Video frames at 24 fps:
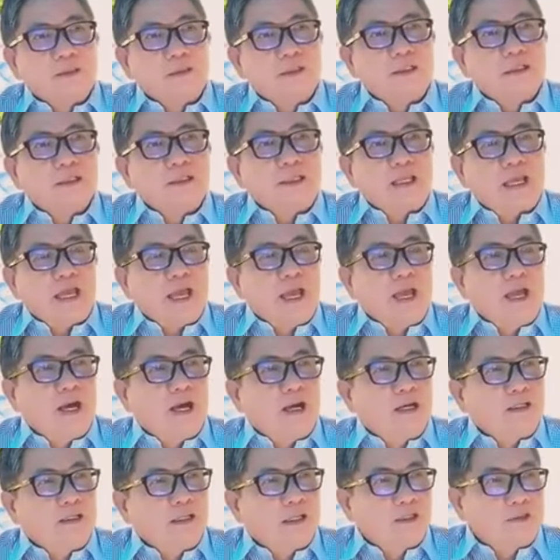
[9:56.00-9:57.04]
được cha
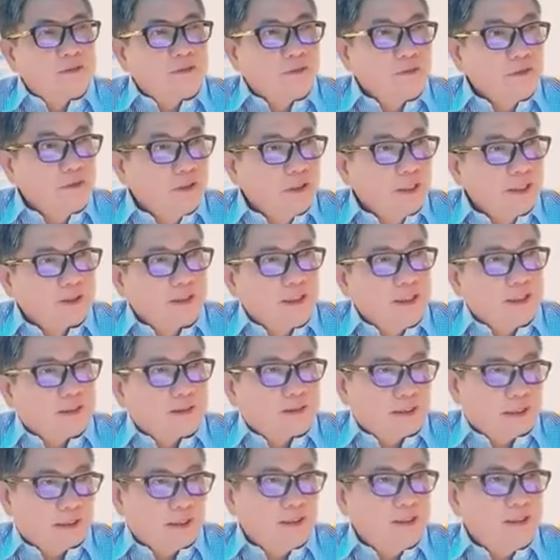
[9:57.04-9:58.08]
ấn định xuống là thiên
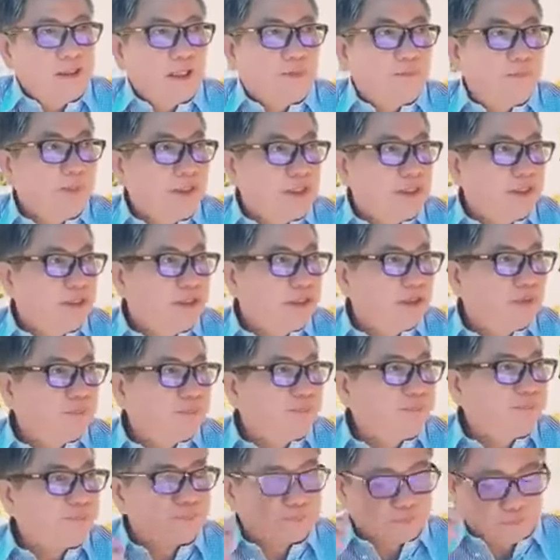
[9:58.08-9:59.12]
tử là minh dương
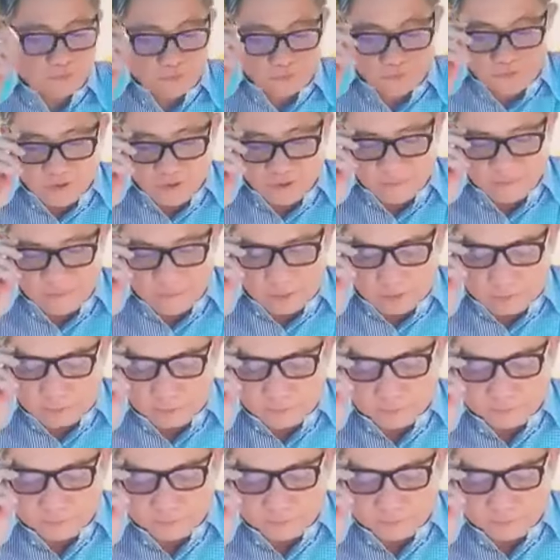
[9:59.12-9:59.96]
của nước Việt